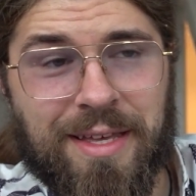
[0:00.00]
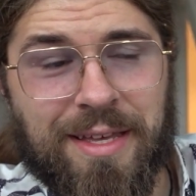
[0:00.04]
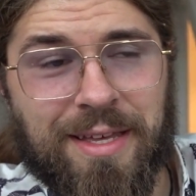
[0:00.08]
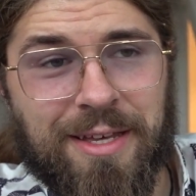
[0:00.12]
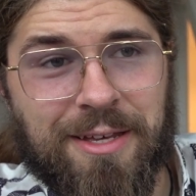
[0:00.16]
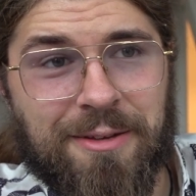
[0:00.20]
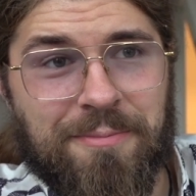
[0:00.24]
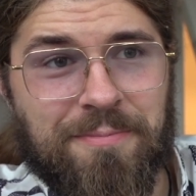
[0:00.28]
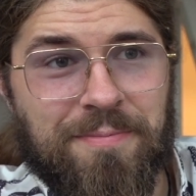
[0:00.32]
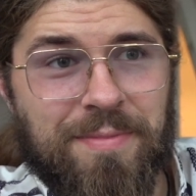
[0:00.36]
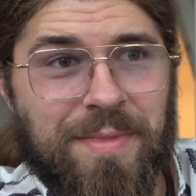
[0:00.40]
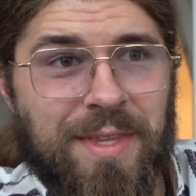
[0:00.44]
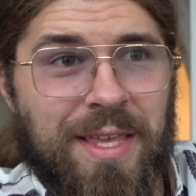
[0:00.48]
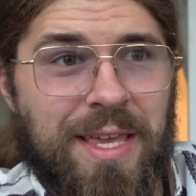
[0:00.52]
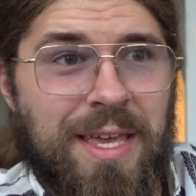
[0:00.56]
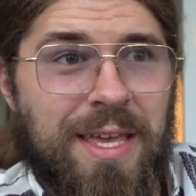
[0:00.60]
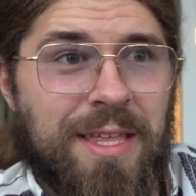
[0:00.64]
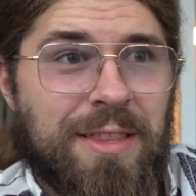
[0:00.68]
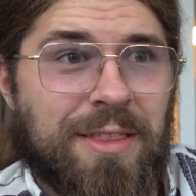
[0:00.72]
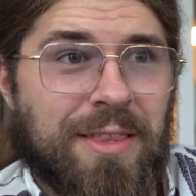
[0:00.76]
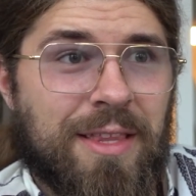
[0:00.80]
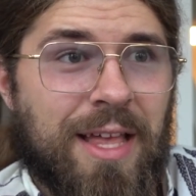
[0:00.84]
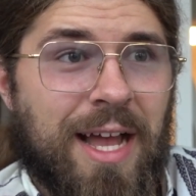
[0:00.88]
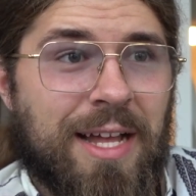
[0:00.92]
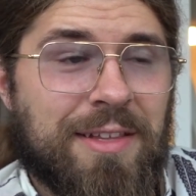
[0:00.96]
ähm,
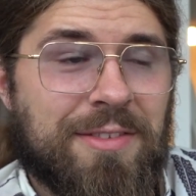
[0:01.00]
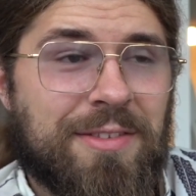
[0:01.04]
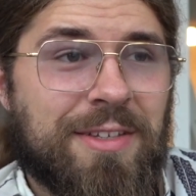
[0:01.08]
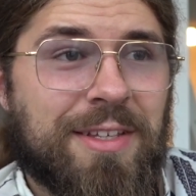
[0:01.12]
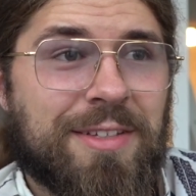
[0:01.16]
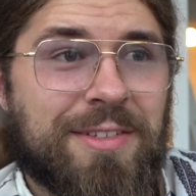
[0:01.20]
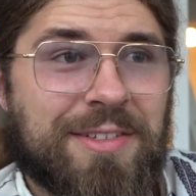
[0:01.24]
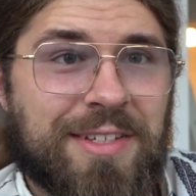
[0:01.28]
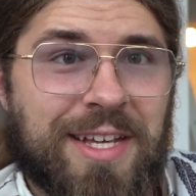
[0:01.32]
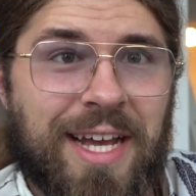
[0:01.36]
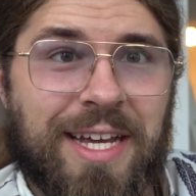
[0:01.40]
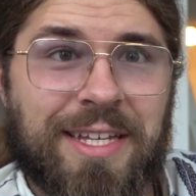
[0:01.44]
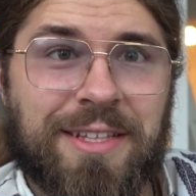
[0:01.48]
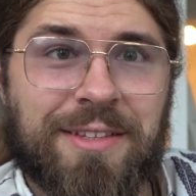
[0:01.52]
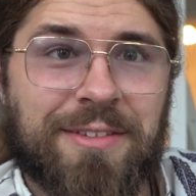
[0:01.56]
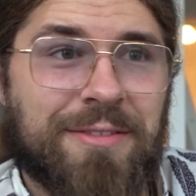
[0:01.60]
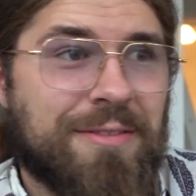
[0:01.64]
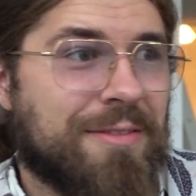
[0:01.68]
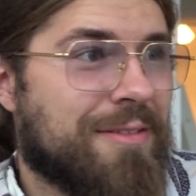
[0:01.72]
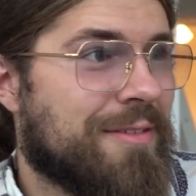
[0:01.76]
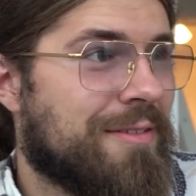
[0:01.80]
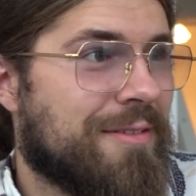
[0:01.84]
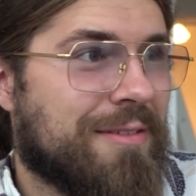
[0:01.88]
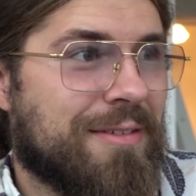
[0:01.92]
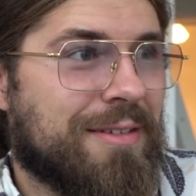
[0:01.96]
hat sie jetzt
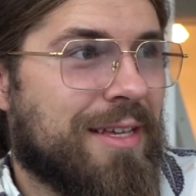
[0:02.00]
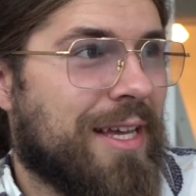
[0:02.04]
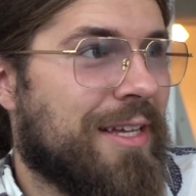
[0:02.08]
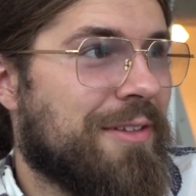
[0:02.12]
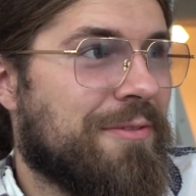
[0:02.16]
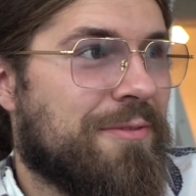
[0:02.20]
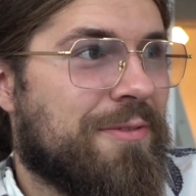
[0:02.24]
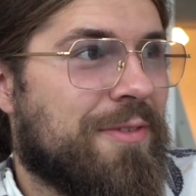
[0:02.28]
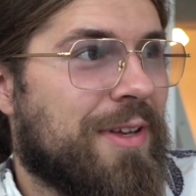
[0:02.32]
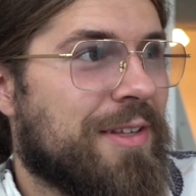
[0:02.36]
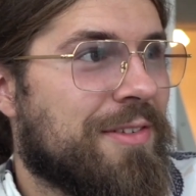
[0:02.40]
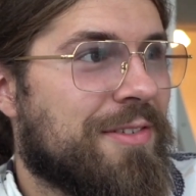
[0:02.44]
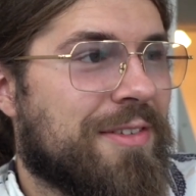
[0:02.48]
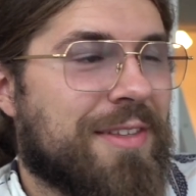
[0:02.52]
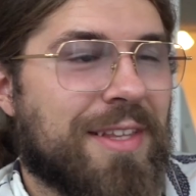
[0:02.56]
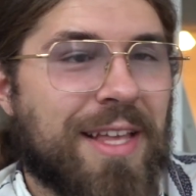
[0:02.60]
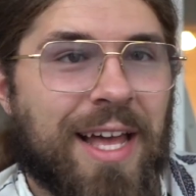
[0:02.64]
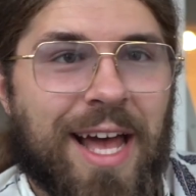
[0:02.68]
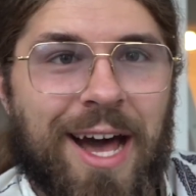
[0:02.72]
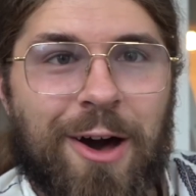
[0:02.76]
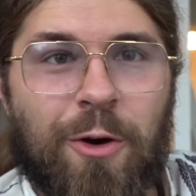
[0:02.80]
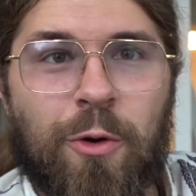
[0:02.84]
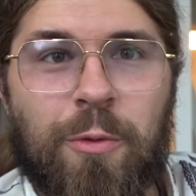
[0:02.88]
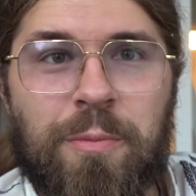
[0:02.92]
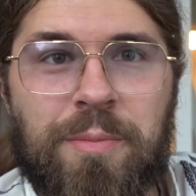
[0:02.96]
keinen keinen festen
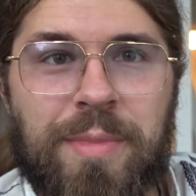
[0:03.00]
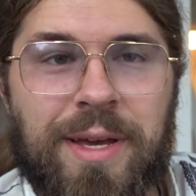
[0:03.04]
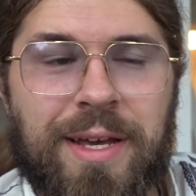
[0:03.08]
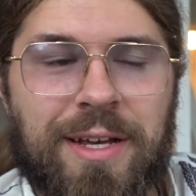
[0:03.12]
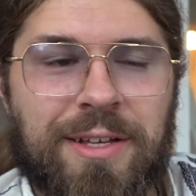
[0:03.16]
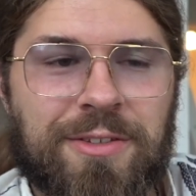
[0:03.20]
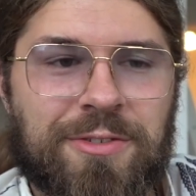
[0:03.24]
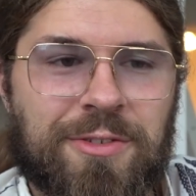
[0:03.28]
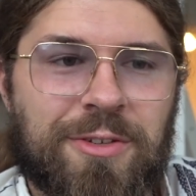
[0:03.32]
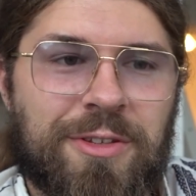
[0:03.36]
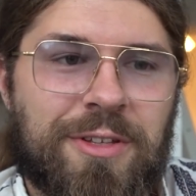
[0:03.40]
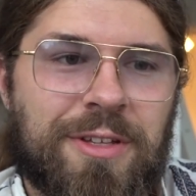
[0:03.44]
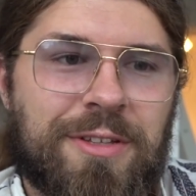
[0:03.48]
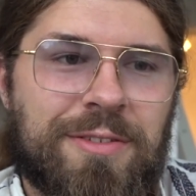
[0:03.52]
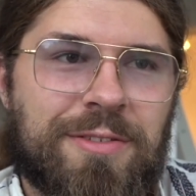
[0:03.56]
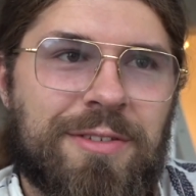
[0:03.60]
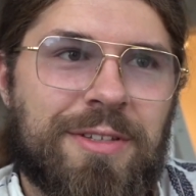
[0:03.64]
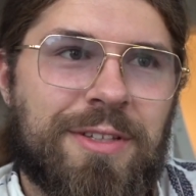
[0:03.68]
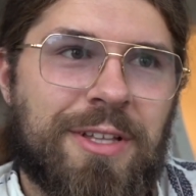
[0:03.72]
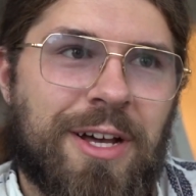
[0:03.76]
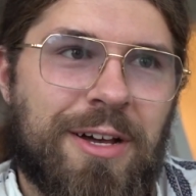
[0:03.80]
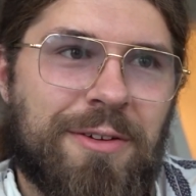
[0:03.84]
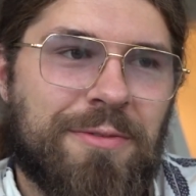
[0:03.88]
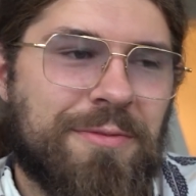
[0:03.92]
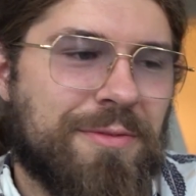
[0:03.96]
Raum mehr, sondern
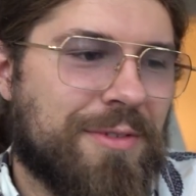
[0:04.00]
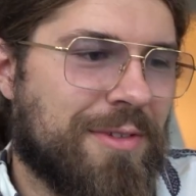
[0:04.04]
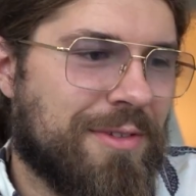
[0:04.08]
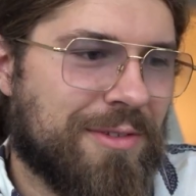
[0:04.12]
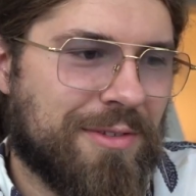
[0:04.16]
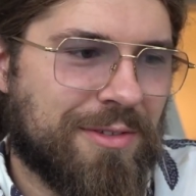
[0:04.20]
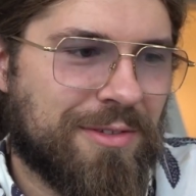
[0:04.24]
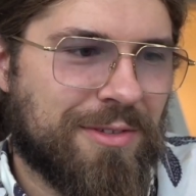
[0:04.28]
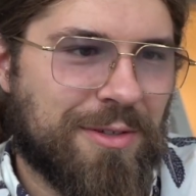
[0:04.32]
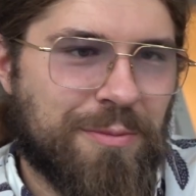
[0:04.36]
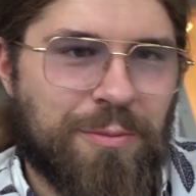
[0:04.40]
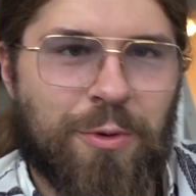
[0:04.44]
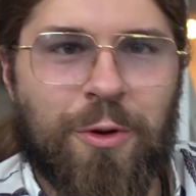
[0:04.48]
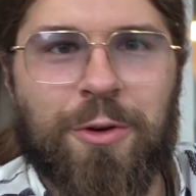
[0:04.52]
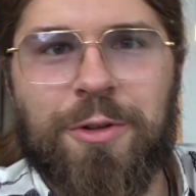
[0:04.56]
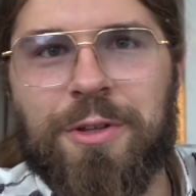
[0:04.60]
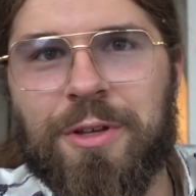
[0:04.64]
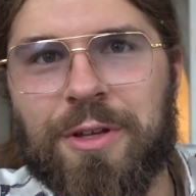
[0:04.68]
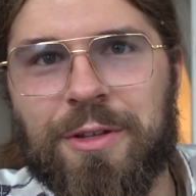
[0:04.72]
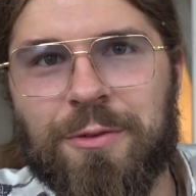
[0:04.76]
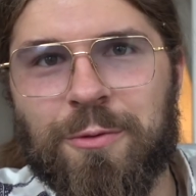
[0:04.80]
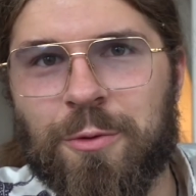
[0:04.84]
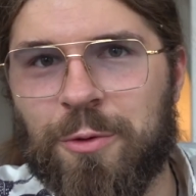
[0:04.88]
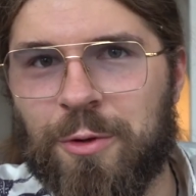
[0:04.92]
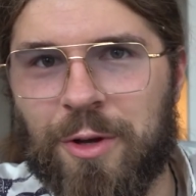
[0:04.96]
sie darf dieses
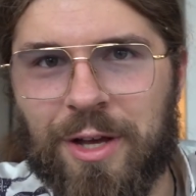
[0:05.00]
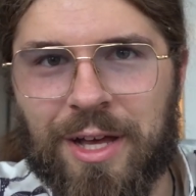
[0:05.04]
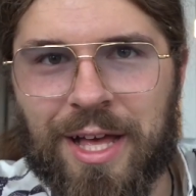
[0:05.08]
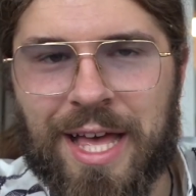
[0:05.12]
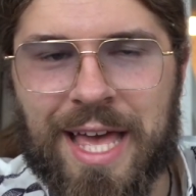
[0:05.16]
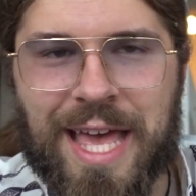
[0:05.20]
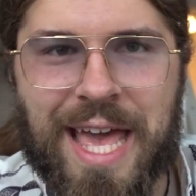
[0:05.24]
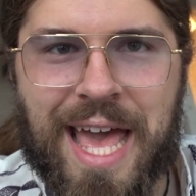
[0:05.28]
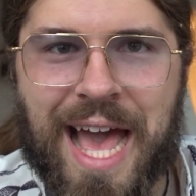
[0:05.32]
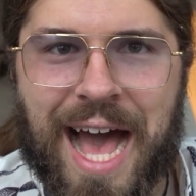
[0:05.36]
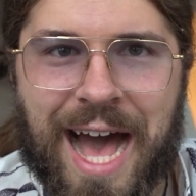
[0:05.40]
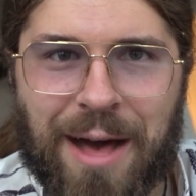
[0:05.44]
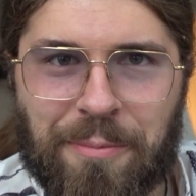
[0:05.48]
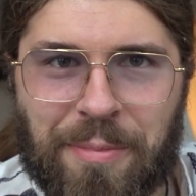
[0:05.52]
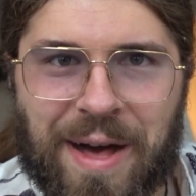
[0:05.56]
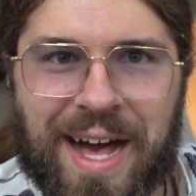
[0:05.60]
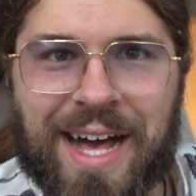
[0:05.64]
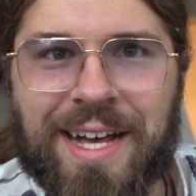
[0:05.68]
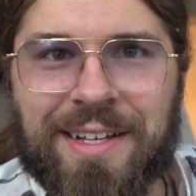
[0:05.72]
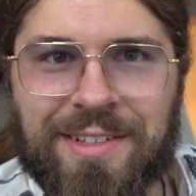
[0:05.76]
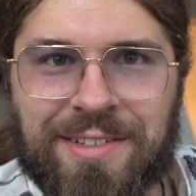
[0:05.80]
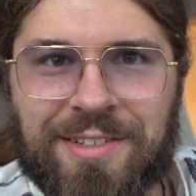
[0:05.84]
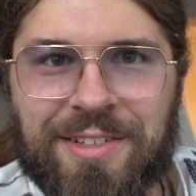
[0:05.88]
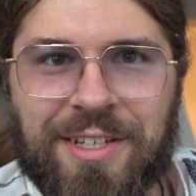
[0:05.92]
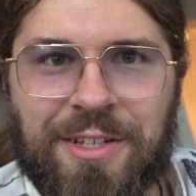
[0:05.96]
Gebäude nur noch ab
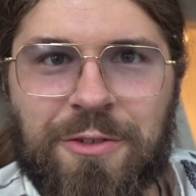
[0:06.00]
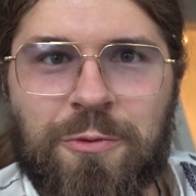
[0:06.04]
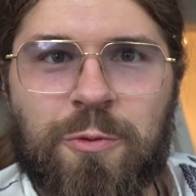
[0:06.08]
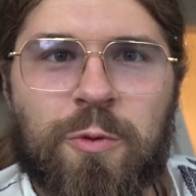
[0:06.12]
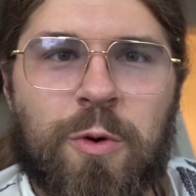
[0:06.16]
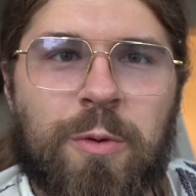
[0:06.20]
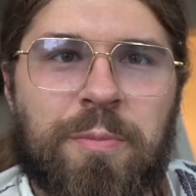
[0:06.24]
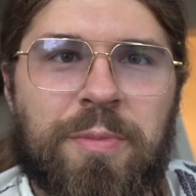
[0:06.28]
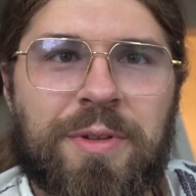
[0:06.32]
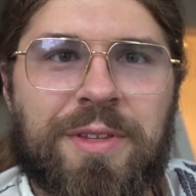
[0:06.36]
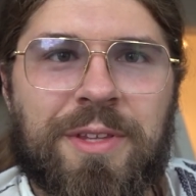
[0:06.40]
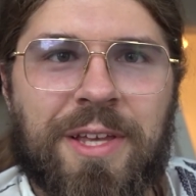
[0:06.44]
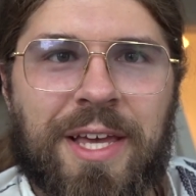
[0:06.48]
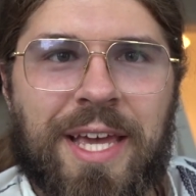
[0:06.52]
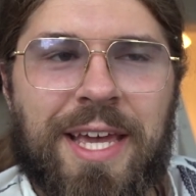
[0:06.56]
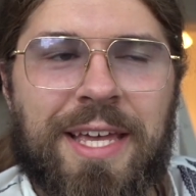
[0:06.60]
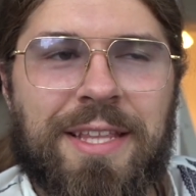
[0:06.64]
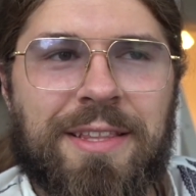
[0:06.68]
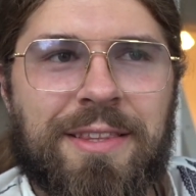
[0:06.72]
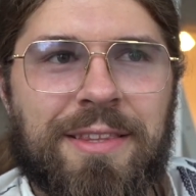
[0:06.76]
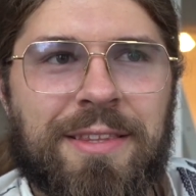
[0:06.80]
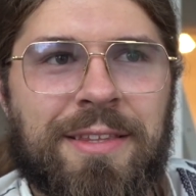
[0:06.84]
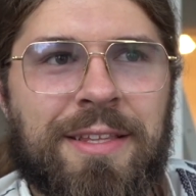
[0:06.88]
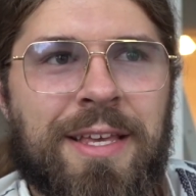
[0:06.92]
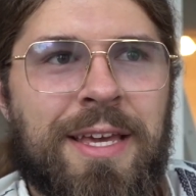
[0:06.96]
18 Uhr
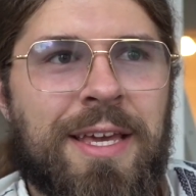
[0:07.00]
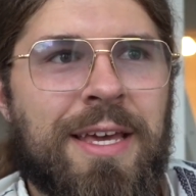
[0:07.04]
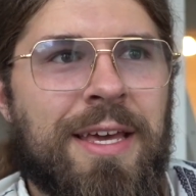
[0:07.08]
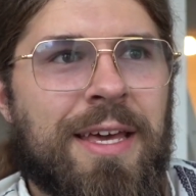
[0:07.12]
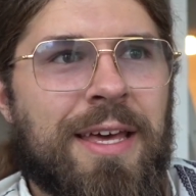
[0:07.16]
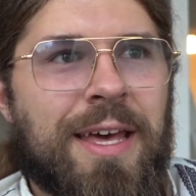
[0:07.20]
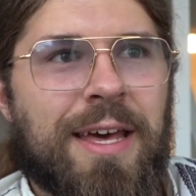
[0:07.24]
betreten.